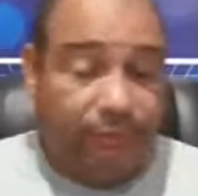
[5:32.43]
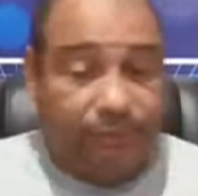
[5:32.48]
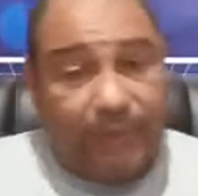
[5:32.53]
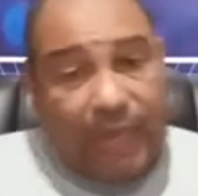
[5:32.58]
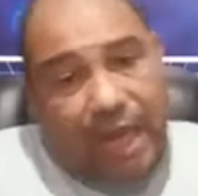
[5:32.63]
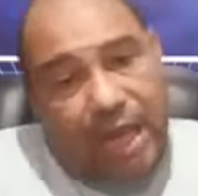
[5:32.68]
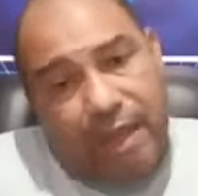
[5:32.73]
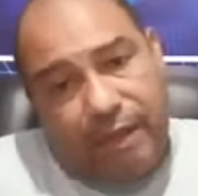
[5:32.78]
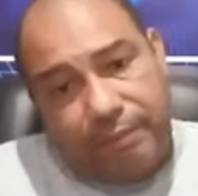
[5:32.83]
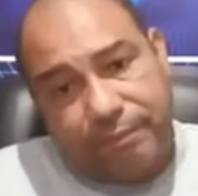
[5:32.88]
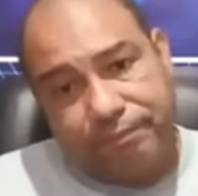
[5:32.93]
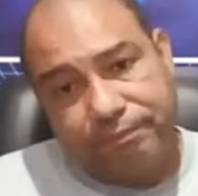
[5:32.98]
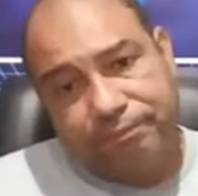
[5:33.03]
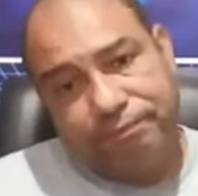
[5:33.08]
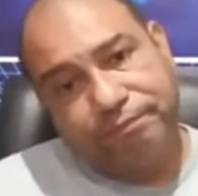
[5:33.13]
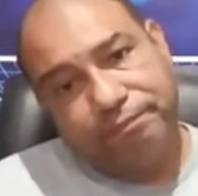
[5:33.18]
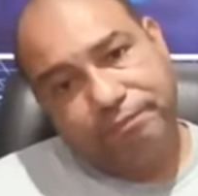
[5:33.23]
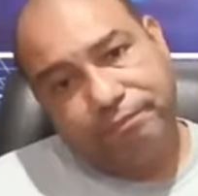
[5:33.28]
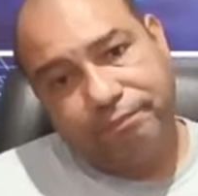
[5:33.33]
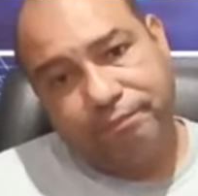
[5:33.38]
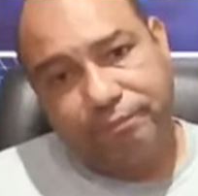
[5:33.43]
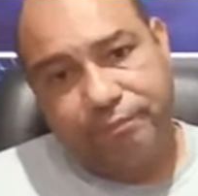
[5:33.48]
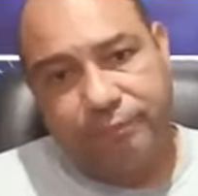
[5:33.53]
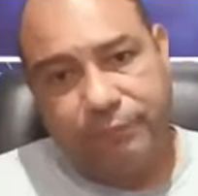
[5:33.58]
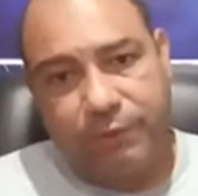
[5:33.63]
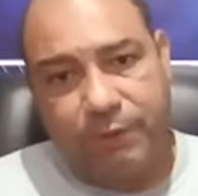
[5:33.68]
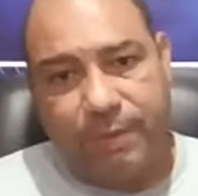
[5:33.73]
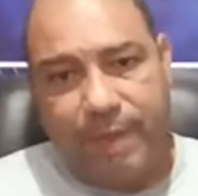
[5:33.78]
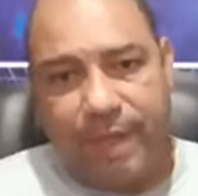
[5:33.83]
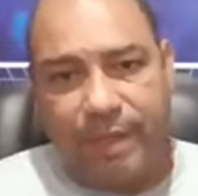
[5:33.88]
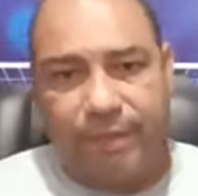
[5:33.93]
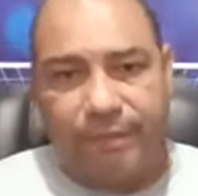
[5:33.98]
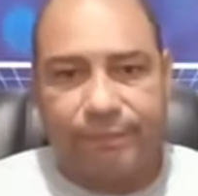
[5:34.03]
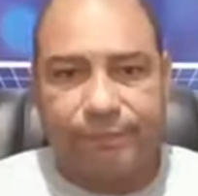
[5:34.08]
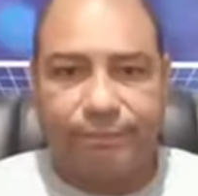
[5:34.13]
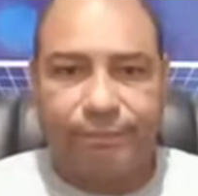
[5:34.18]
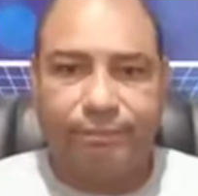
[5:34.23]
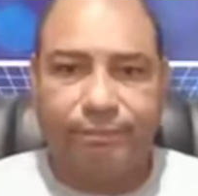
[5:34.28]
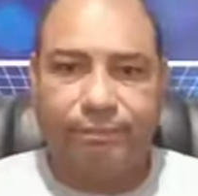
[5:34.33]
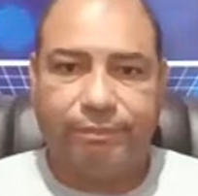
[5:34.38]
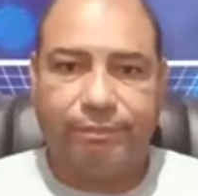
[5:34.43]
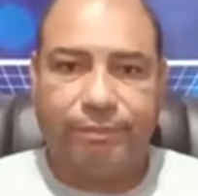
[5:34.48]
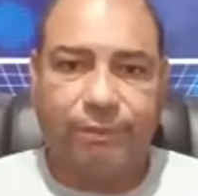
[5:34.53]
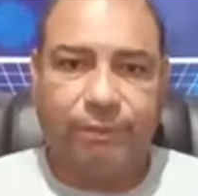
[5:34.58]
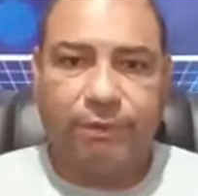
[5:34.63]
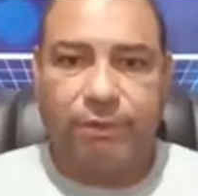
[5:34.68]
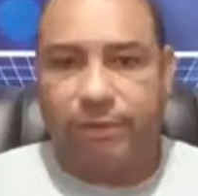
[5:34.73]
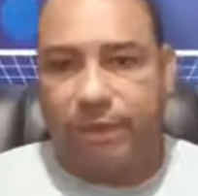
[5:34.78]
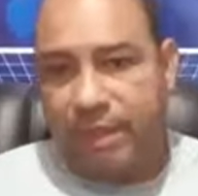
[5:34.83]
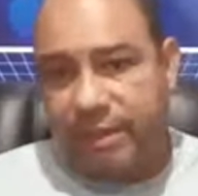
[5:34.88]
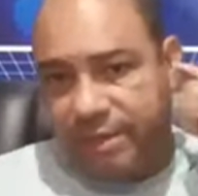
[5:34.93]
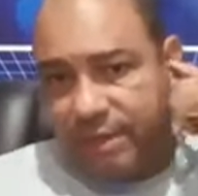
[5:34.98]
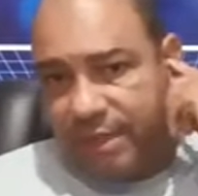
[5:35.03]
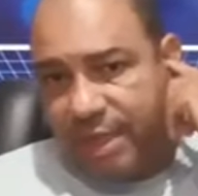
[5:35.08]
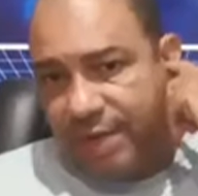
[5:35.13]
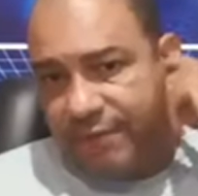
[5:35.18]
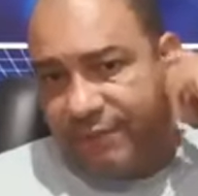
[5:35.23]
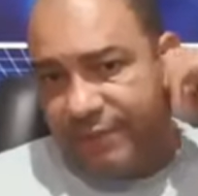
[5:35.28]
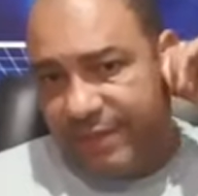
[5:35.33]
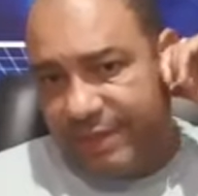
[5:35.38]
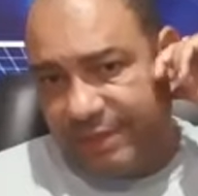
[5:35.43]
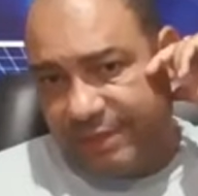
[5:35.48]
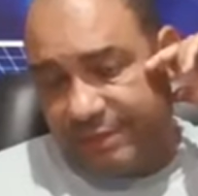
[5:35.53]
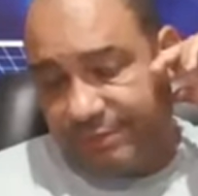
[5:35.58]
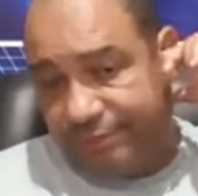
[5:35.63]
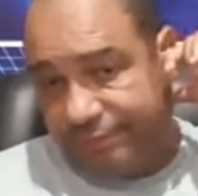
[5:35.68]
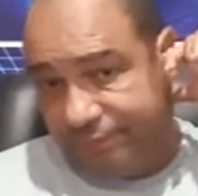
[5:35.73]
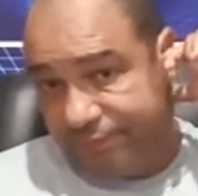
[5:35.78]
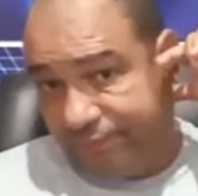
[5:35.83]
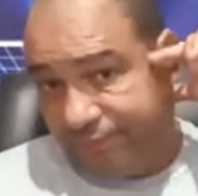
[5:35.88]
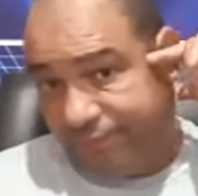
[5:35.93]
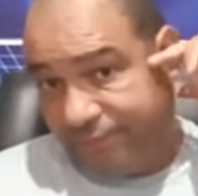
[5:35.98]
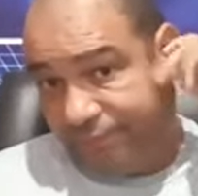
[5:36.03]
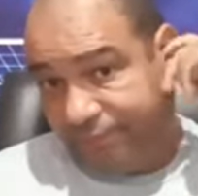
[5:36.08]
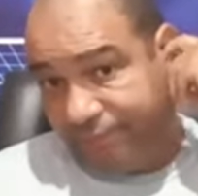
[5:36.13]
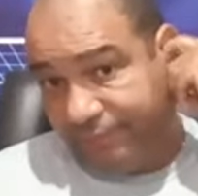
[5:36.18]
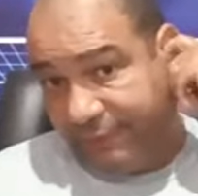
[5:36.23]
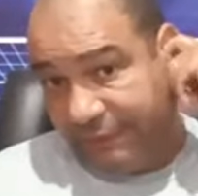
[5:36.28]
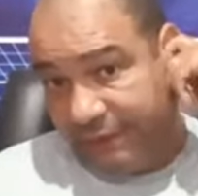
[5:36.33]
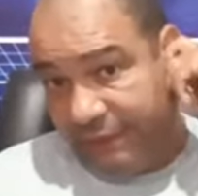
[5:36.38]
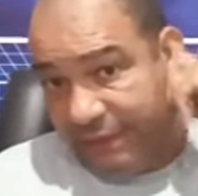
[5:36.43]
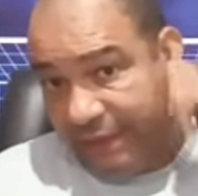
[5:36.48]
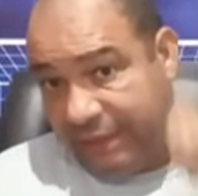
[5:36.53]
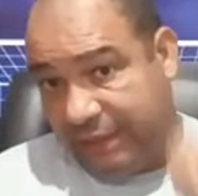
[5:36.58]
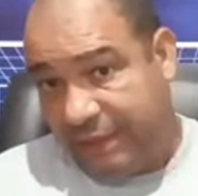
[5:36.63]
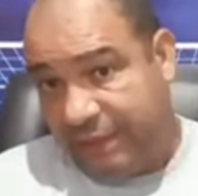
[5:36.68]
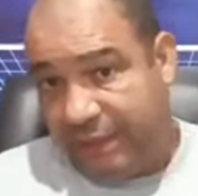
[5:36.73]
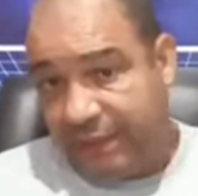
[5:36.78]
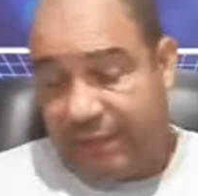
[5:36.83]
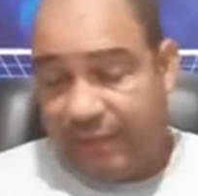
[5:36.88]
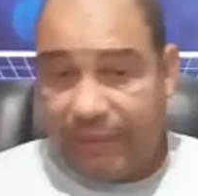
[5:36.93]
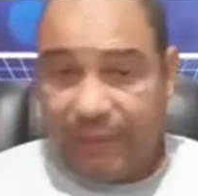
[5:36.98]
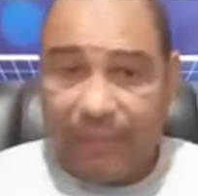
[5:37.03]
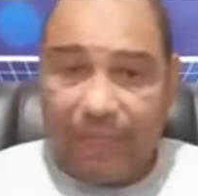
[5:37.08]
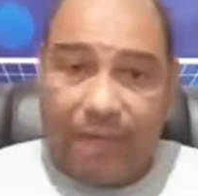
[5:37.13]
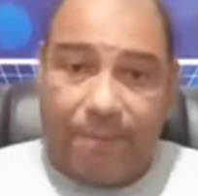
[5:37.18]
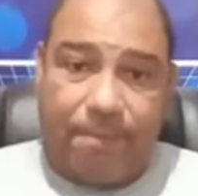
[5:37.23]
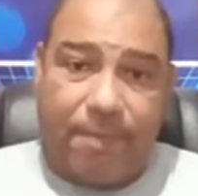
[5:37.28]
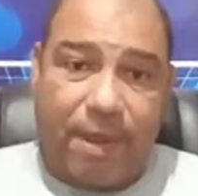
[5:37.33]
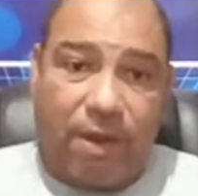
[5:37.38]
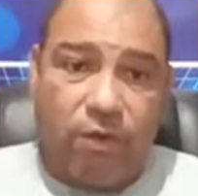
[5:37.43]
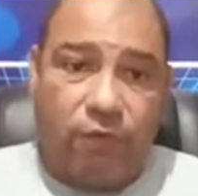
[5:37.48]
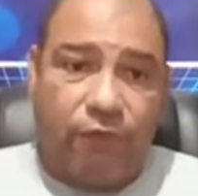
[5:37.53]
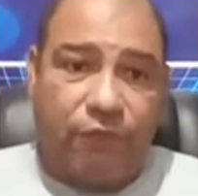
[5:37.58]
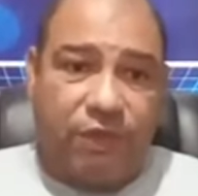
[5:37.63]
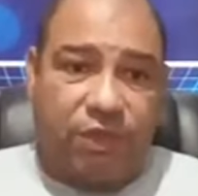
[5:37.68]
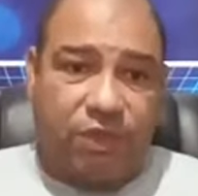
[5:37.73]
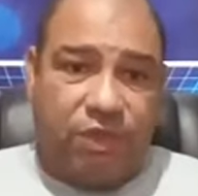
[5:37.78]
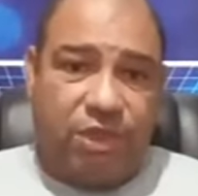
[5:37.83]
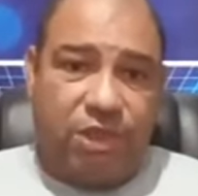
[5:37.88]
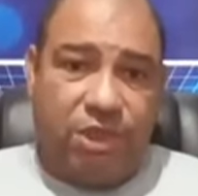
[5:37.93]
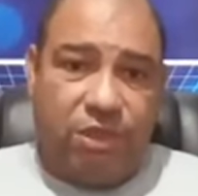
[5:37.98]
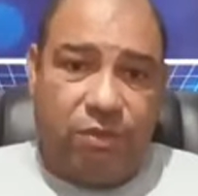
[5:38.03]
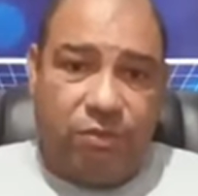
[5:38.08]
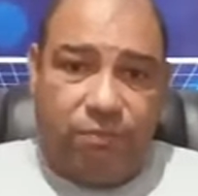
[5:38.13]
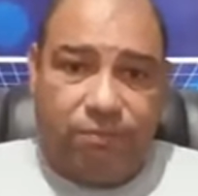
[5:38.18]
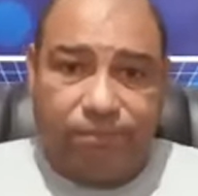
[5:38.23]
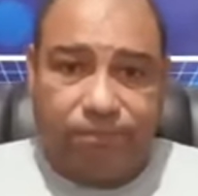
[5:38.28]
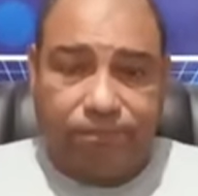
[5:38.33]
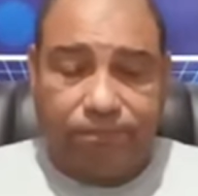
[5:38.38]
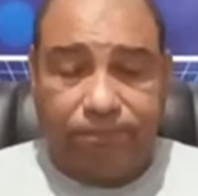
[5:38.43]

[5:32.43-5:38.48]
Tá. Bem, não tem centroavante. Aí pega o Vitinho,